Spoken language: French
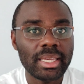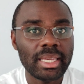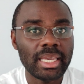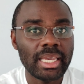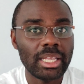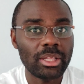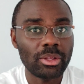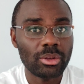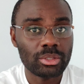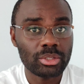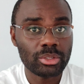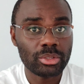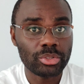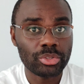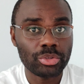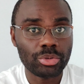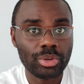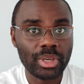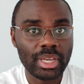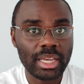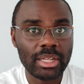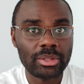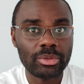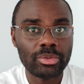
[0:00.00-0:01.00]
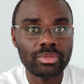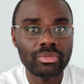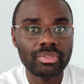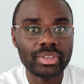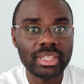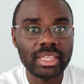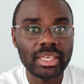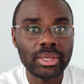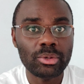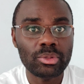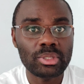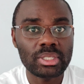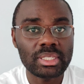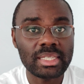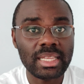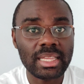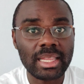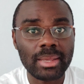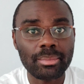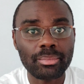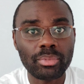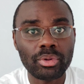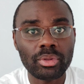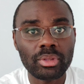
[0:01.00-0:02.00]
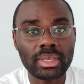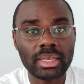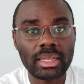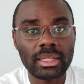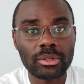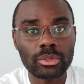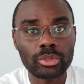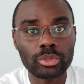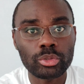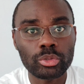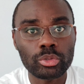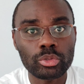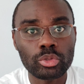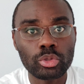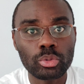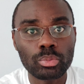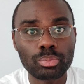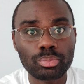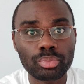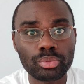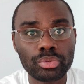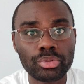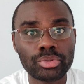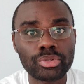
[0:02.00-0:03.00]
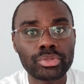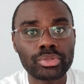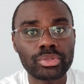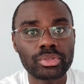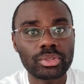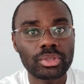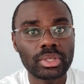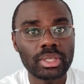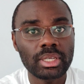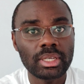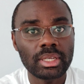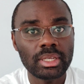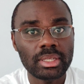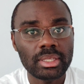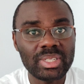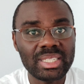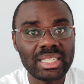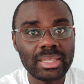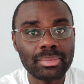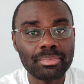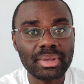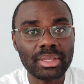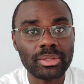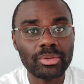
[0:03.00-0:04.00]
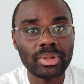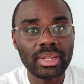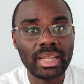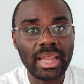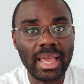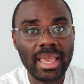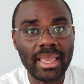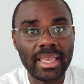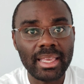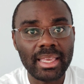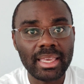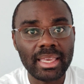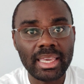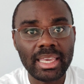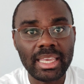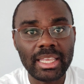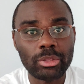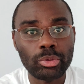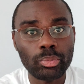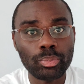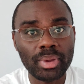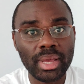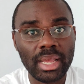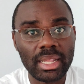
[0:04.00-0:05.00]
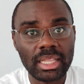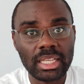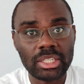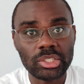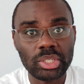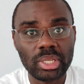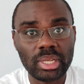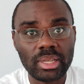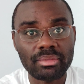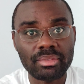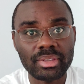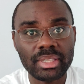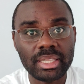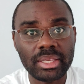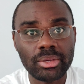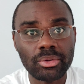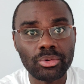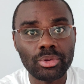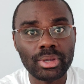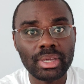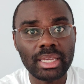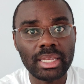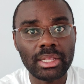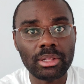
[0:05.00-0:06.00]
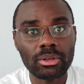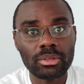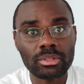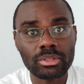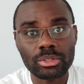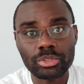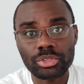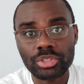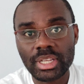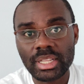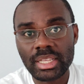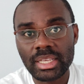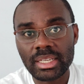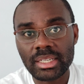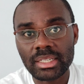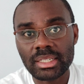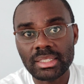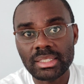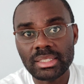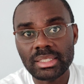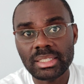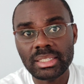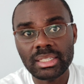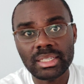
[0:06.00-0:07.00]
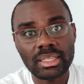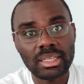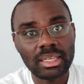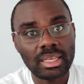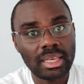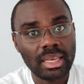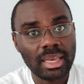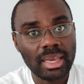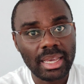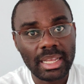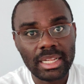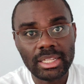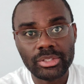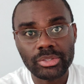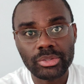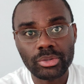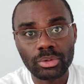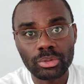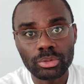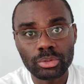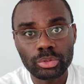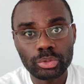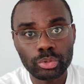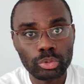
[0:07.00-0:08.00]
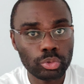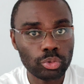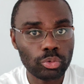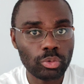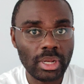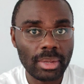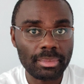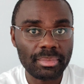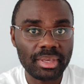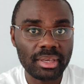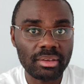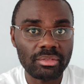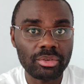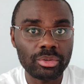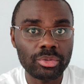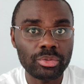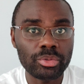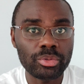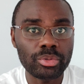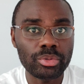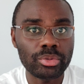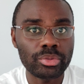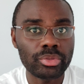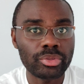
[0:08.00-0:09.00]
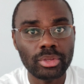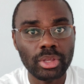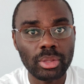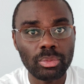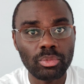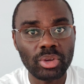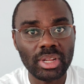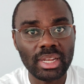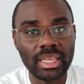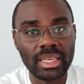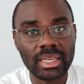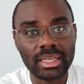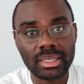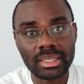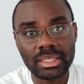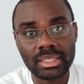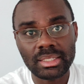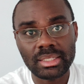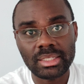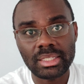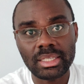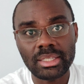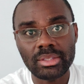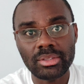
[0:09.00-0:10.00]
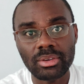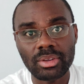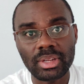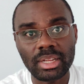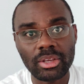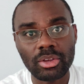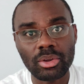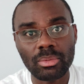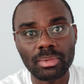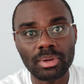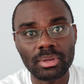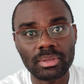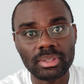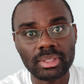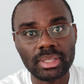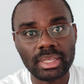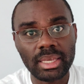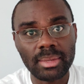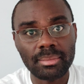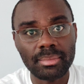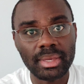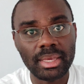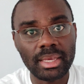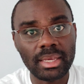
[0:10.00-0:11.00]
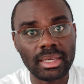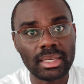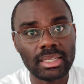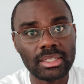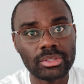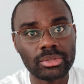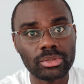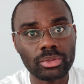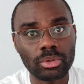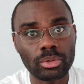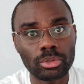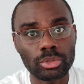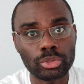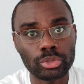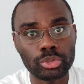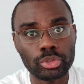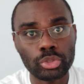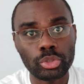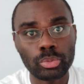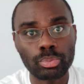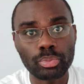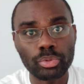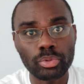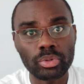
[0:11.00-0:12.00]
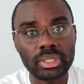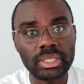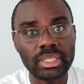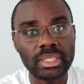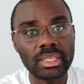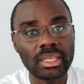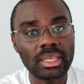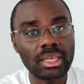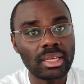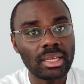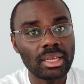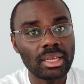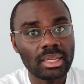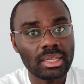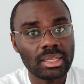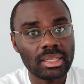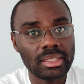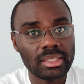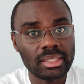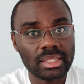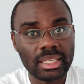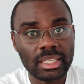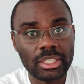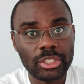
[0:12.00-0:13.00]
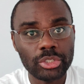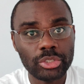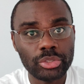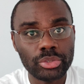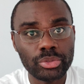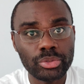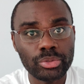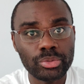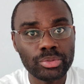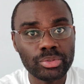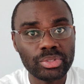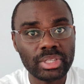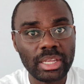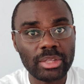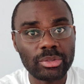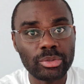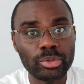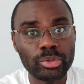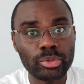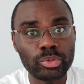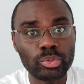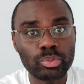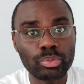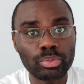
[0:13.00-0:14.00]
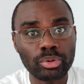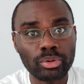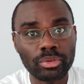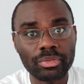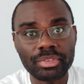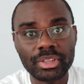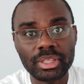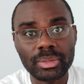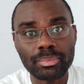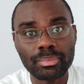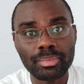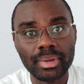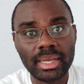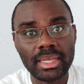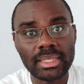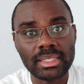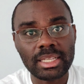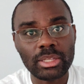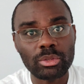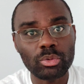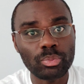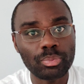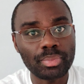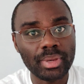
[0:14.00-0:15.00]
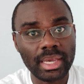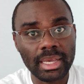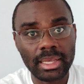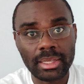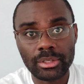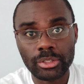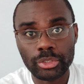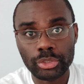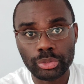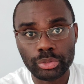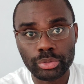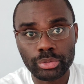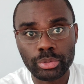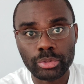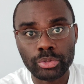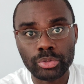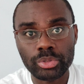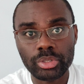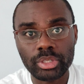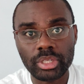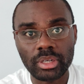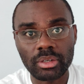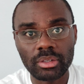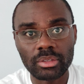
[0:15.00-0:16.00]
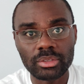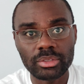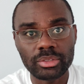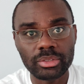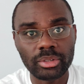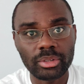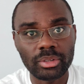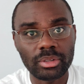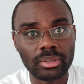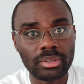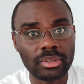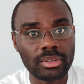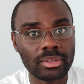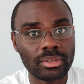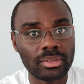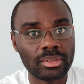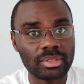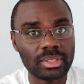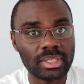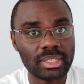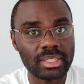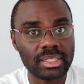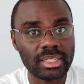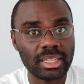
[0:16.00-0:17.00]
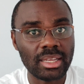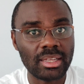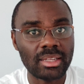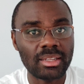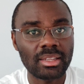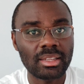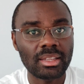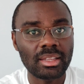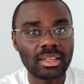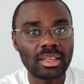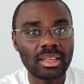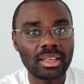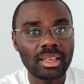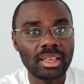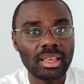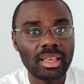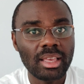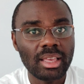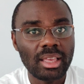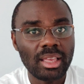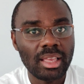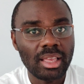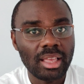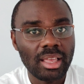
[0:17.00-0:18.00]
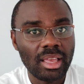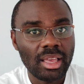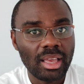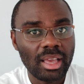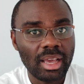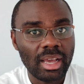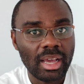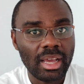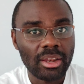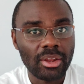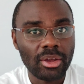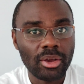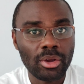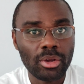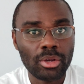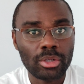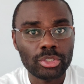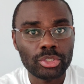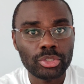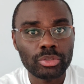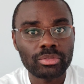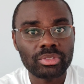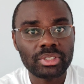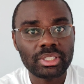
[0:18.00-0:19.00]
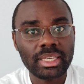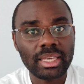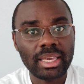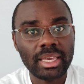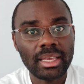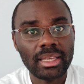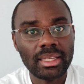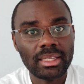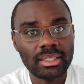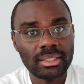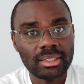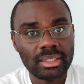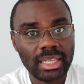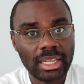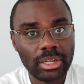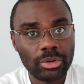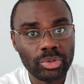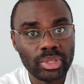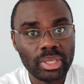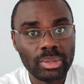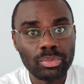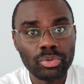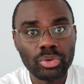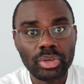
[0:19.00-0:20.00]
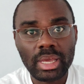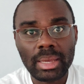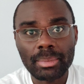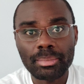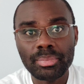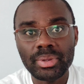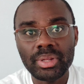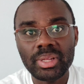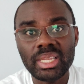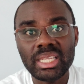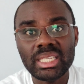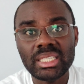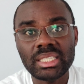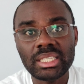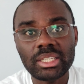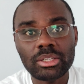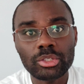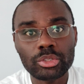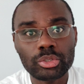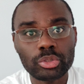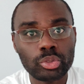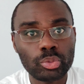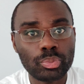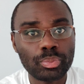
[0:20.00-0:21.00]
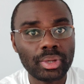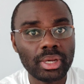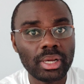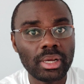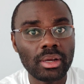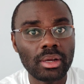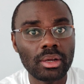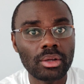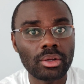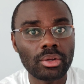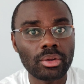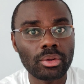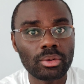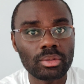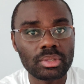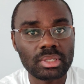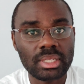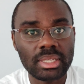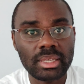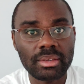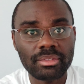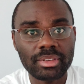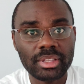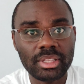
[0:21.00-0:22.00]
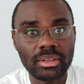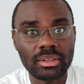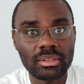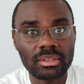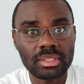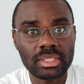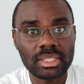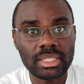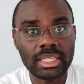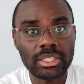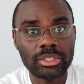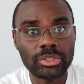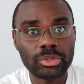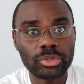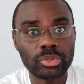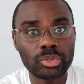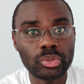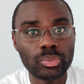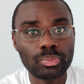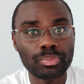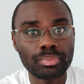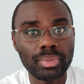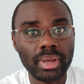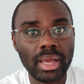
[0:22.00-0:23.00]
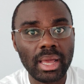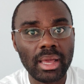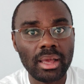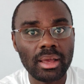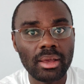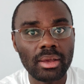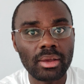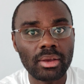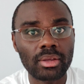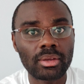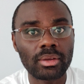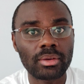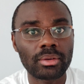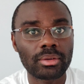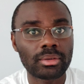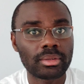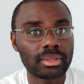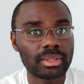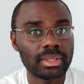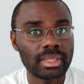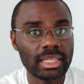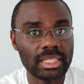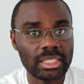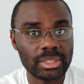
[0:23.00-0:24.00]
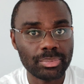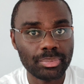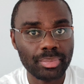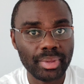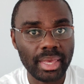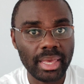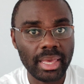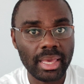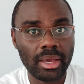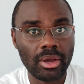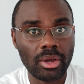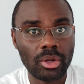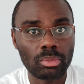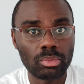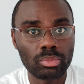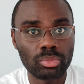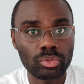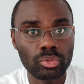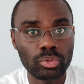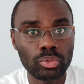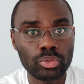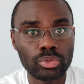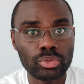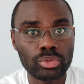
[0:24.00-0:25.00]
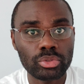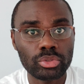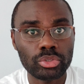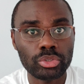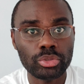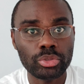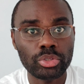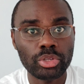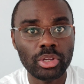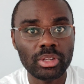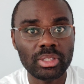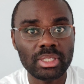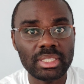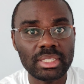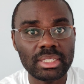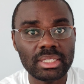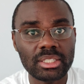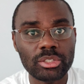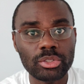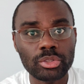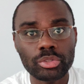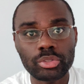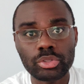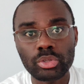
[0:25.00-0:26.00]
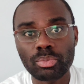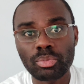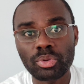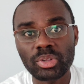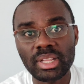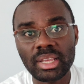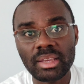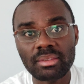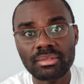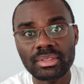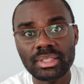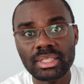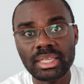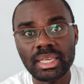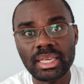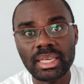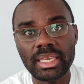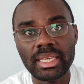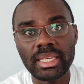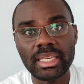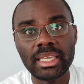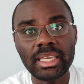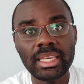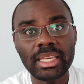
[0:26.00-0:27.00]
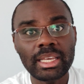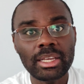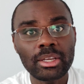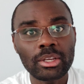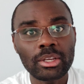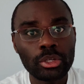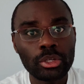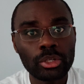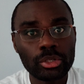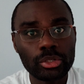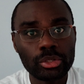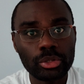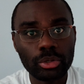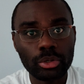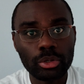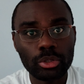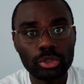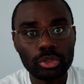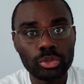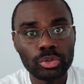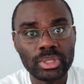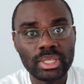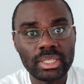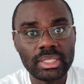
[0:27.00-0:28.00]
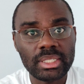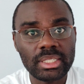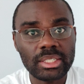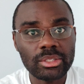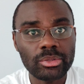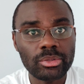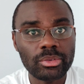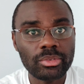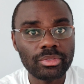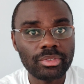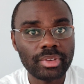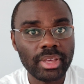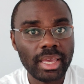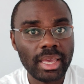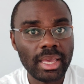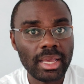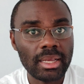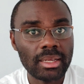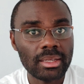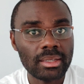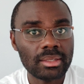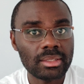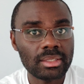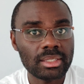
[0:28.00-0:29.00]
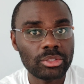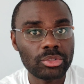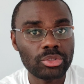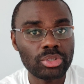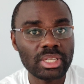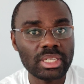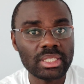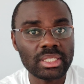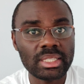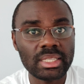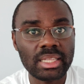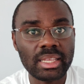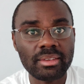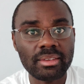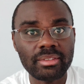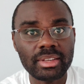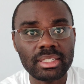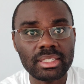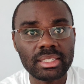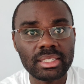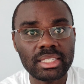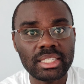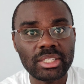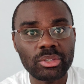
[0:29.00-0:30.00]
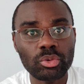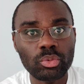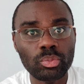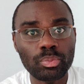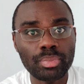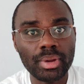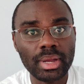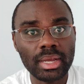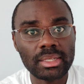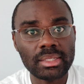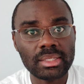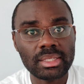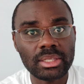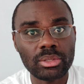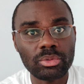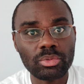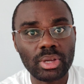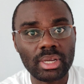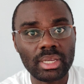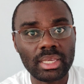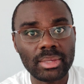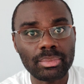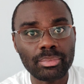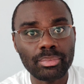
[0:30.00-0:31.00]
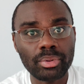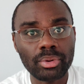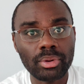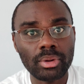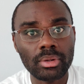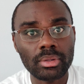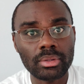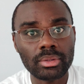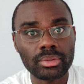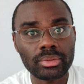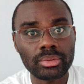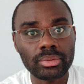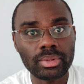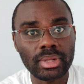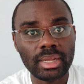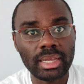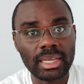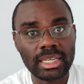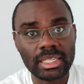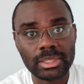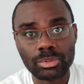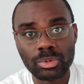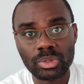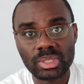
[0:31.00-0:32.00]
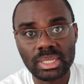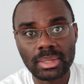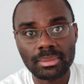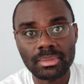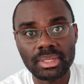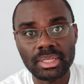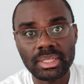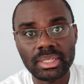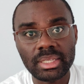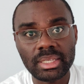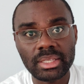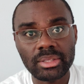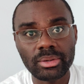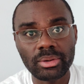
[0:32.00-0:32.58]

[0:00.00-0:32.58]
Et lorsque tu regardes une vidéo, si ça t'apporte quelque chose de plus, n'hésite pas de liker et de partager la vidéo. Et lorsque tu as des critiques, elles sont toujours la bienvenue. Donne-moi les critiques dans les commentaires, mais restons juste polis. Les injures, ça ne nous profite pas, ça nous perd juste du temps. Donc, euh, c'est ça. Alors, je voudrais dès le début rappeler ici que je ne suis pas un conseiller financier, je ne suis pas un expert en bourse. Je donne ici juste mon avis et ce que tu décides de faire, si tu décides d'investir ou pas, c'est toi qui portes la responsabilité.